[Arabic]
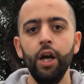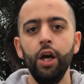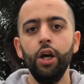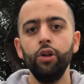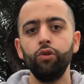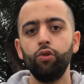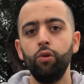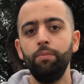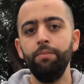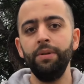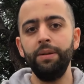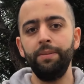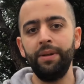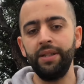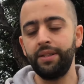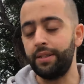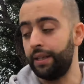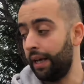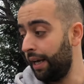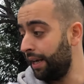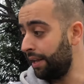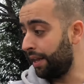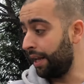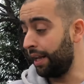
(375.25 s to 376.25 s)
صممت
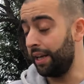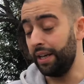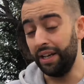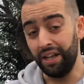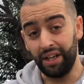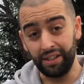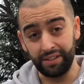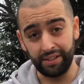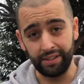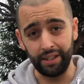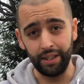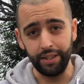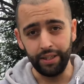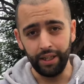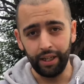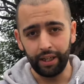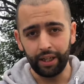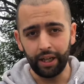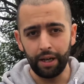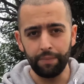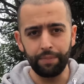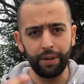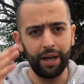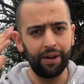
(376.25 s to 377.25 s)
هذه
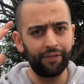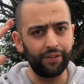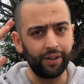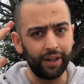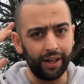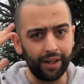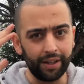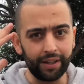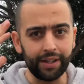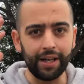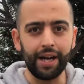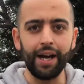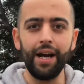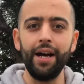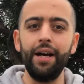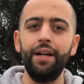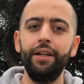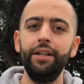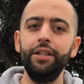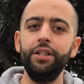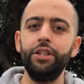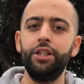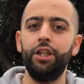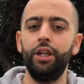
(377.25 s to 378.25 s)
السيارة بأفكار
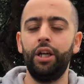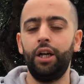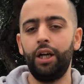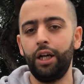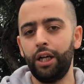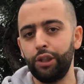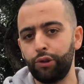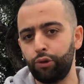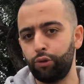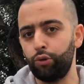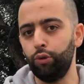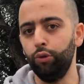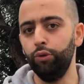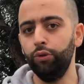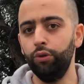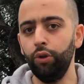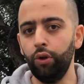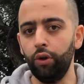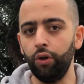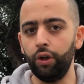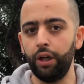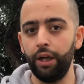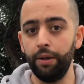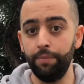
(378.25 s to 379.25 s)
خارج
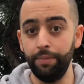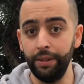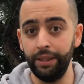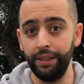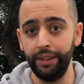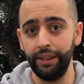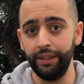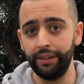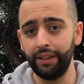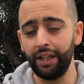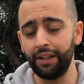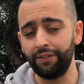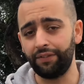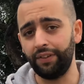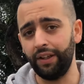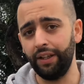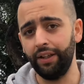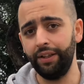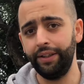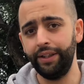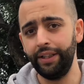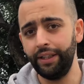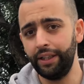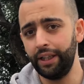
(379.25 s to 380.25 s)
الصندوق بالإضافة
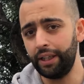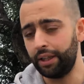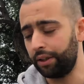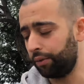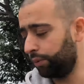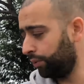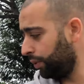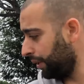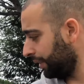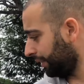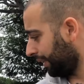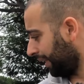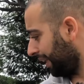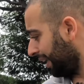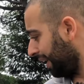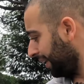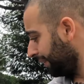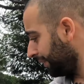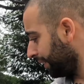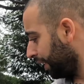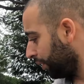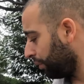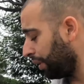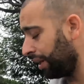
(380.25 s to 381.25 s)
إلى وضع
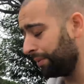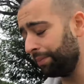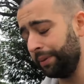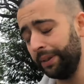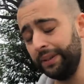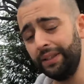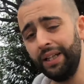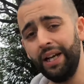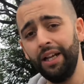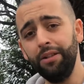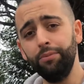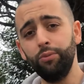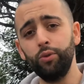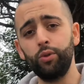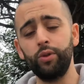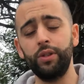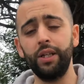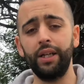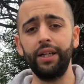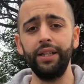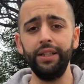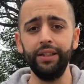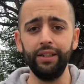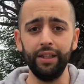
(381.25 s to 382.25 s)
النوابض
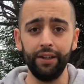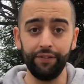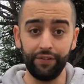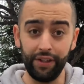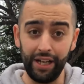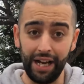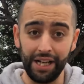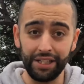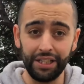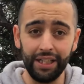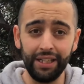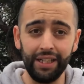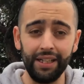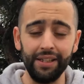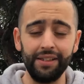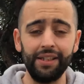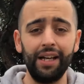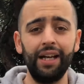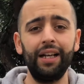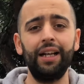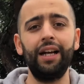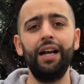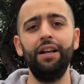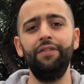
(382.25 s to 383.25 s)
المستقلة في العجلات
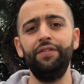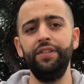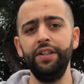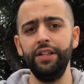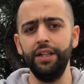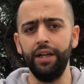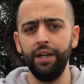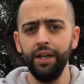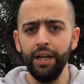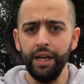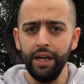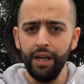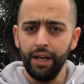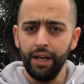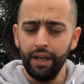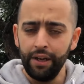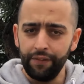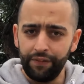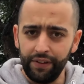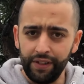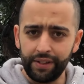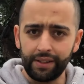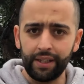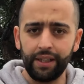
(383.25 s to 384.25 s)
الخلفية
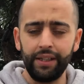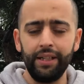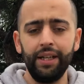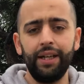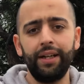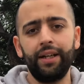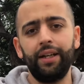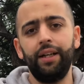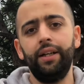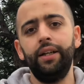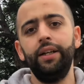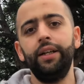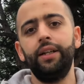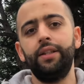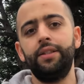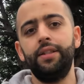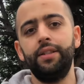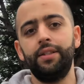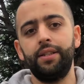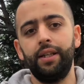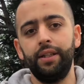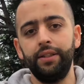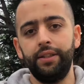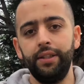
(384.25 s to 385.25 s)
في سيارة
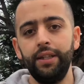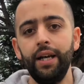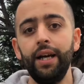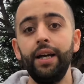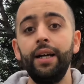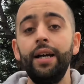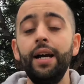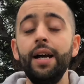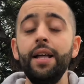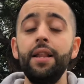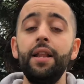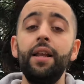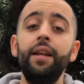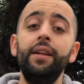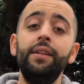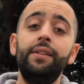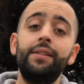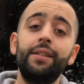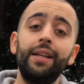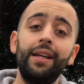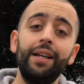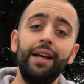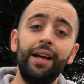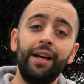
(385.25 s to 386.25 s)
اقتصادية هذه
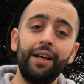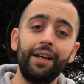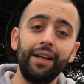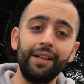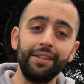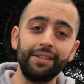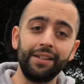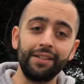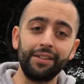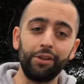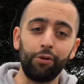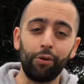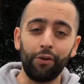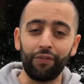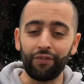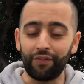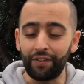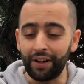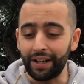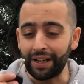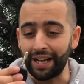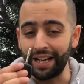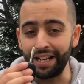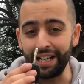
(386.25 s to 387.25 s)
السيارات
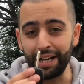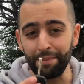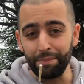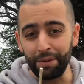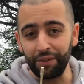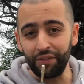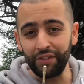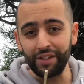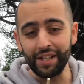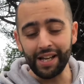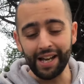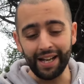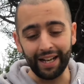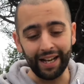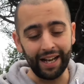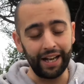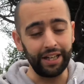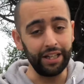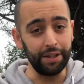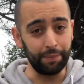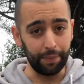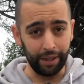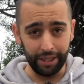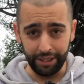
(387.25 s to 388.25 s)
تتوفر على مفتاح
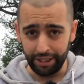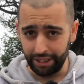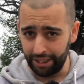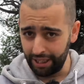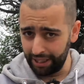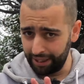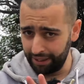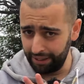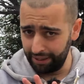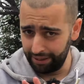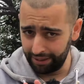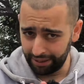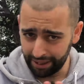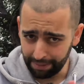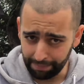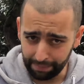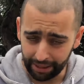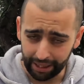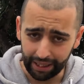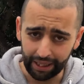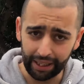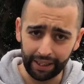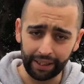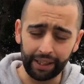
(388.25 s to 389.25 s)
غريب الشكل لم
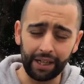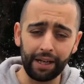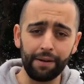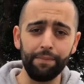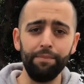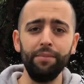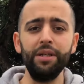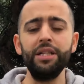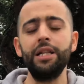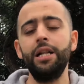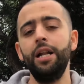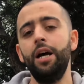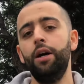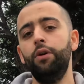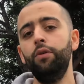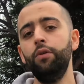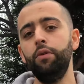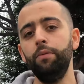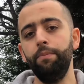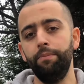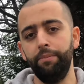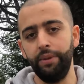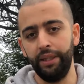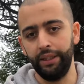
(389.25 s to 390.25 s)
أرى مثله
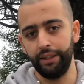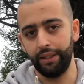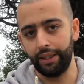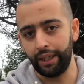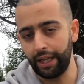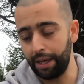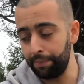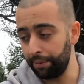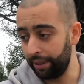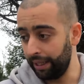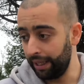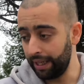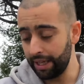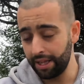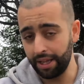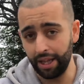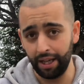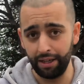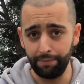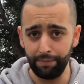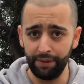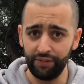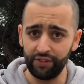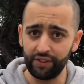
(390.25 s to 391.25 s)
من قبل هذا
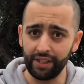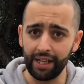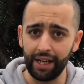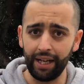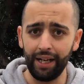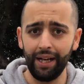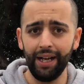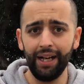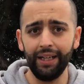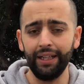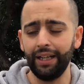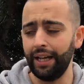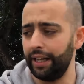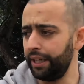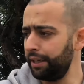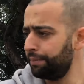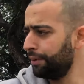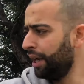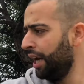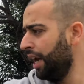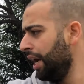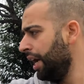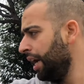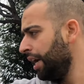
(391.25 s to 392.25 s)
المفتاح الغريب
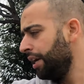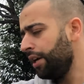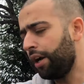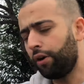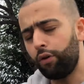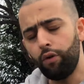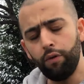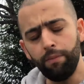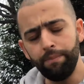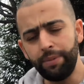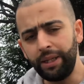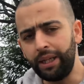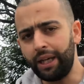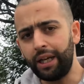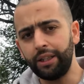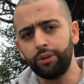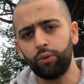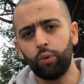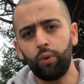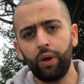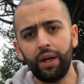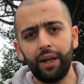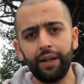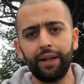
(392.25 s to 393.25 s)
يقوم
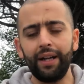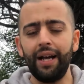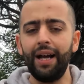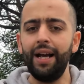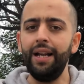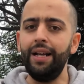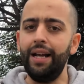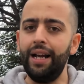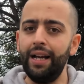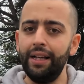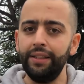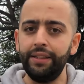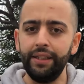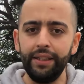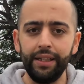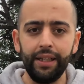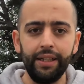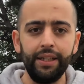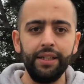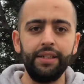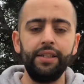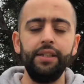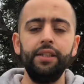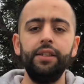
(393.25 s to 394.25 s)
بالأدوار العادية
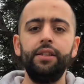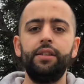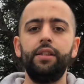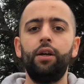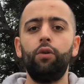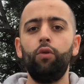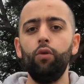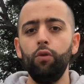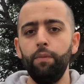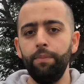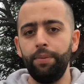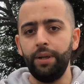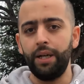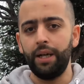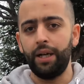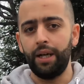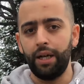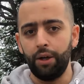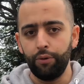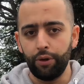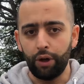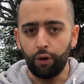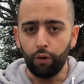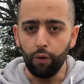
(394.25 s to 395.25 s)
التي تقوم بها
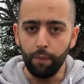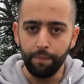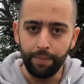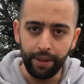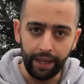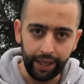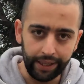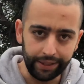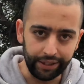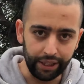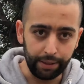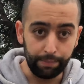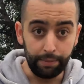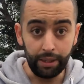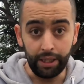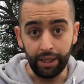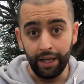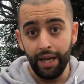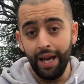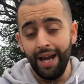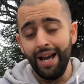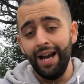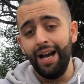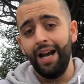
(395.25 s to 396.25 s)
أو يقوم بها جميع
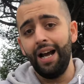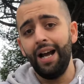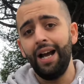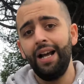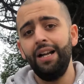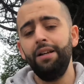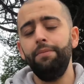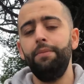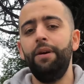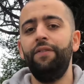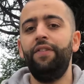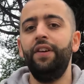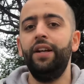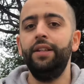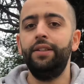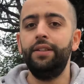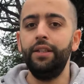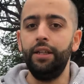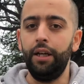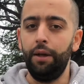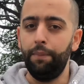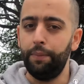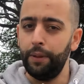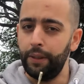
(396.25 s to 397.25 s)

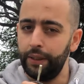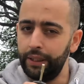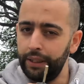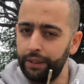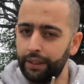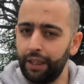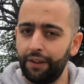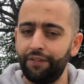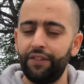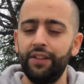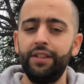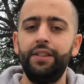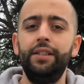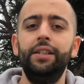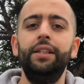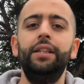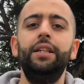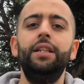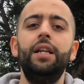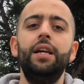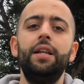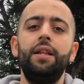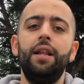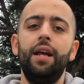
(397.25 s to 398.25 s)
المفاتيح بالإضافة
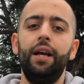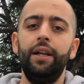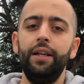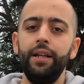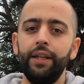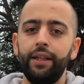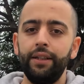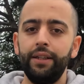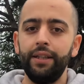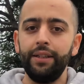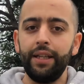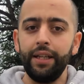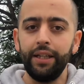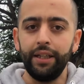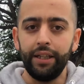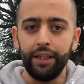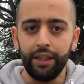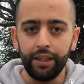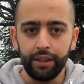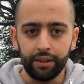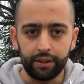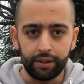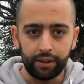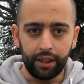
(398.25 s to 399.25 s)
إلى ذلك
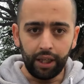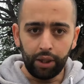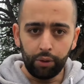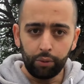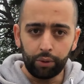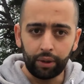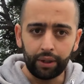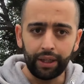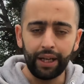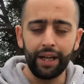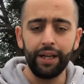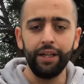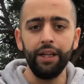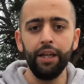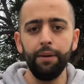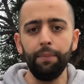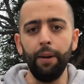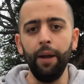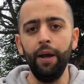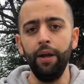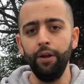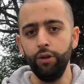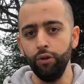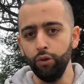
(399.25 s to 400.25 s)
لديه دور غريب
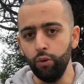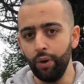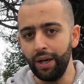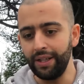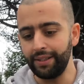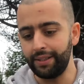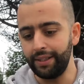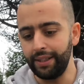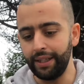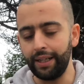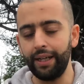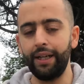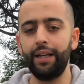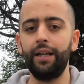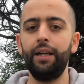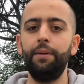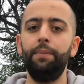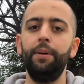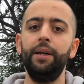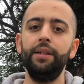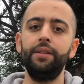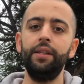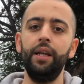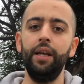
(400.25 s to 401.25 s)
يوازي
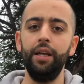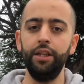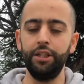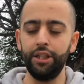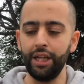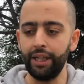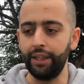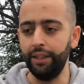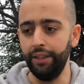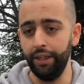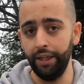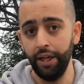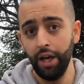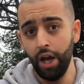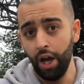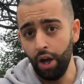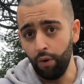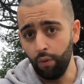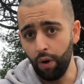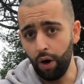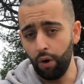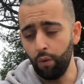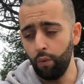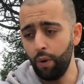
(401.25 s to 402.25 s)
غرابات شكله
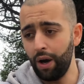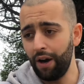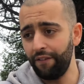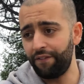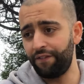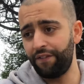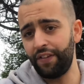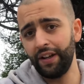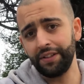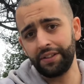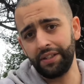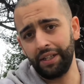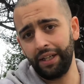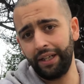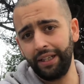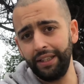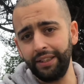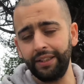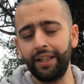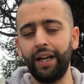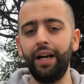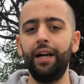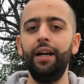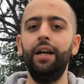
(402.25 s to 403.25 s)
وهو فتح
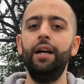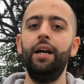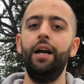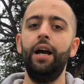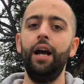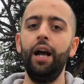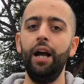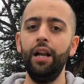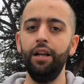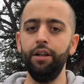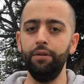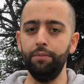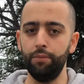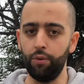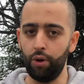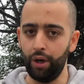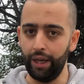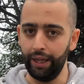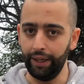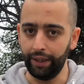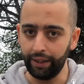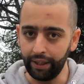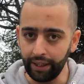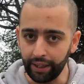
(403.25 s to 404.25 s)
غطاء
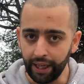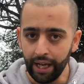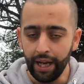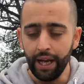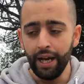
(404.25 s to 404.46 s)
المحرك